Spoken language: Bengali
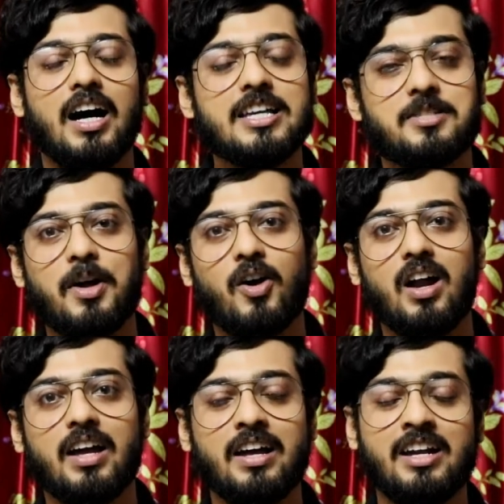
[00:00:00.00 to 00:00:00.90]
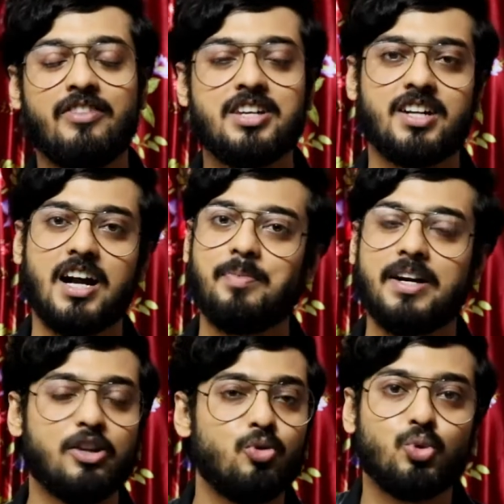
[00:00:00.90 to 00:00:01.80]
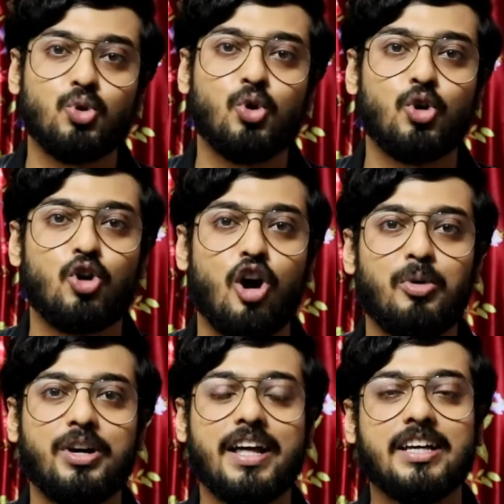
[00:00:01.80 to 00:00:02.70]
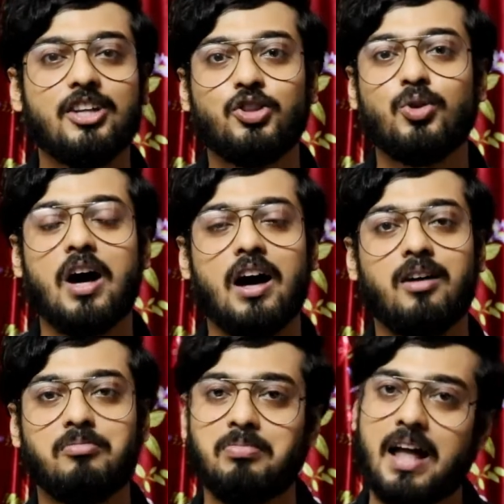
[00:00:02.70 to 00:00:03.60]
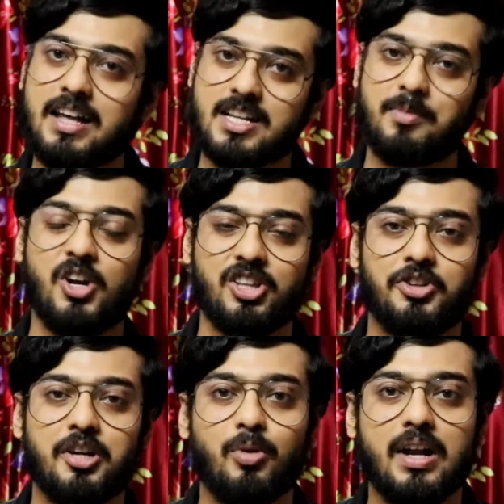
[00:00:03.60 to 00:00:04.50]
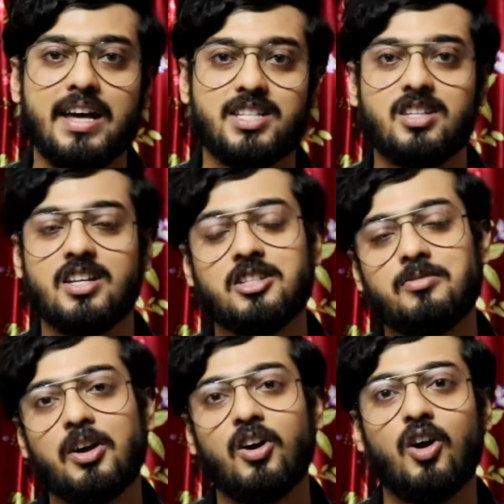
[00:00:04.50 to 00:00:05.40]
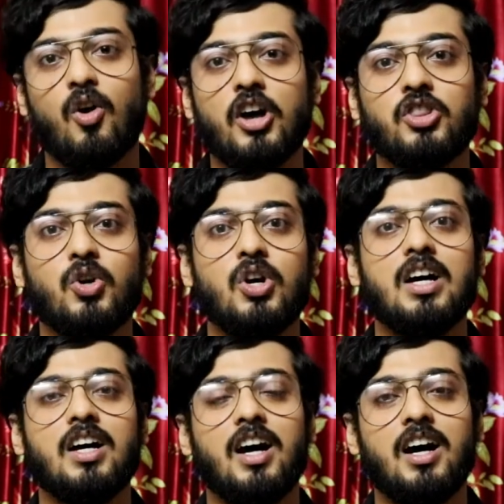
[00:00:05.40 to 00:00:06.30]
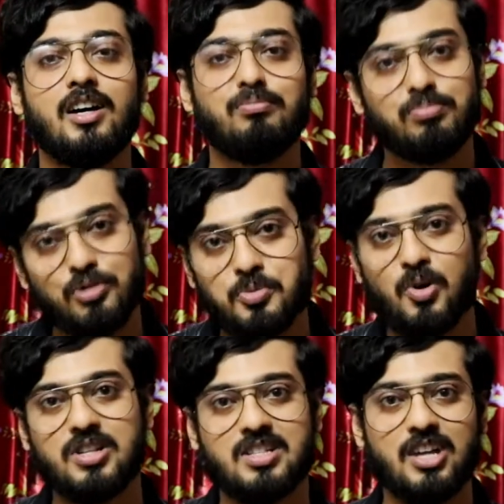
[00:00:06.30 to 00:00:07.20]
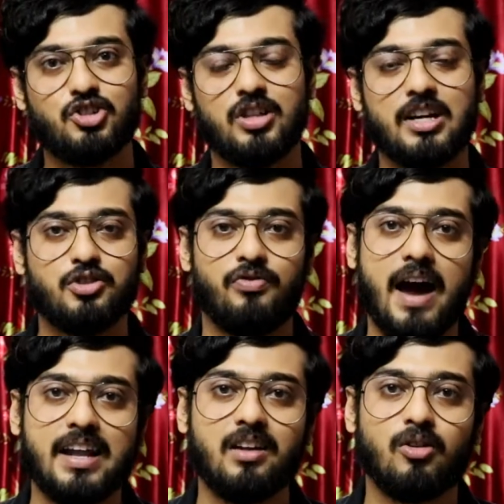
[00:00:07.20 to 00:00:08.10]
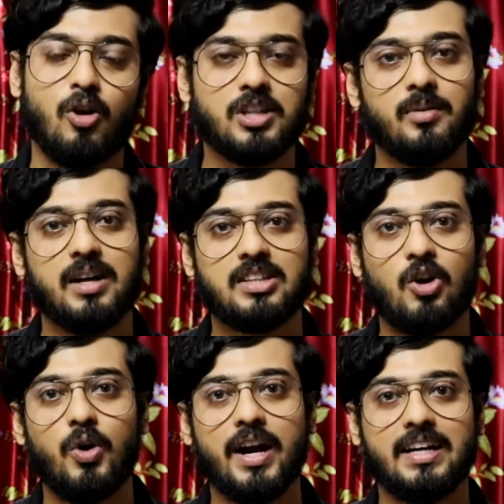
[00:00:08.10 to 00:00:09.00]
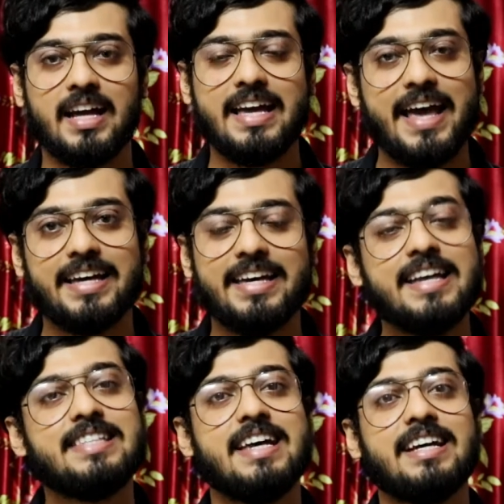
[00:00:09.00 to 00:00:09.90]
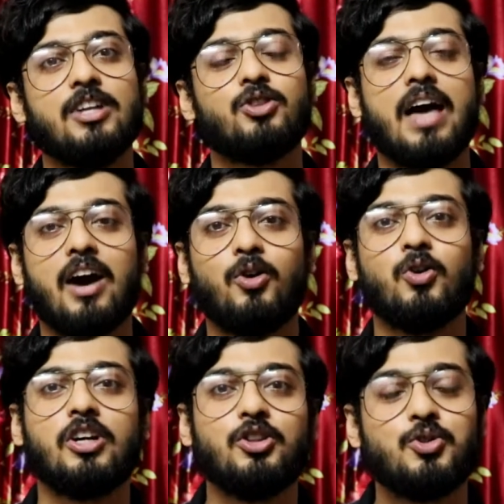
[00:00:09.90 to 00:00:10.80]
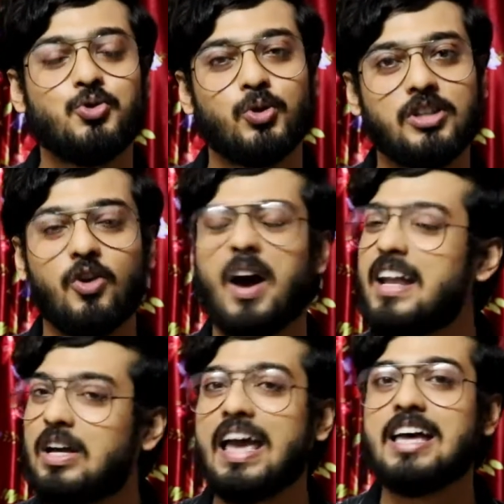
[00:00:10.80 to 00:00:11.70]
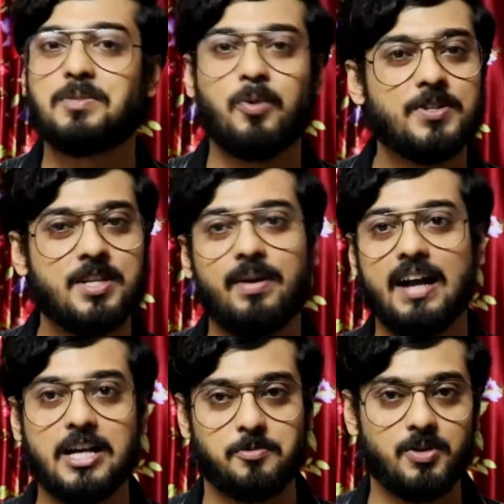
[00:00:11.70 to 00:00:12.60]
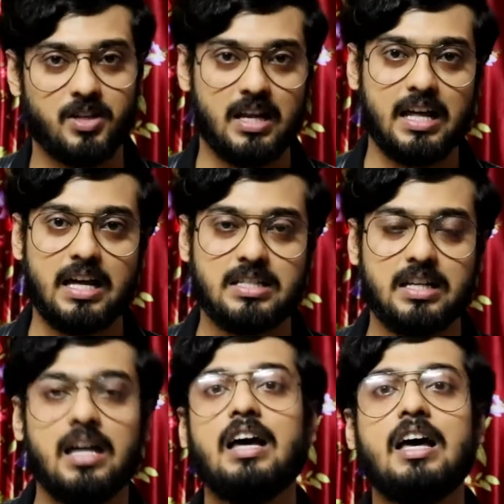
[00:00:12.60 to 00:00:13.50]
ইস্ট বেঙ্গল ইনভেস্টার আপডেট কিন্তু নতুন কোনো খবর নেই কিন্তু লাস্ট আমি অনেক ধরেই বলে আসছি যে ইস্ট বেঙ্গল হয়তো স্পন্সারের সাথে কিছু ফাইনাল কথাবার্তা অনেকটাই এগিয়েছে কিন্তু এখনও কিন্তু চুক্তি হয়নি কে স্পন্সর বা না স্পন্সার জানা যাচ্ছে না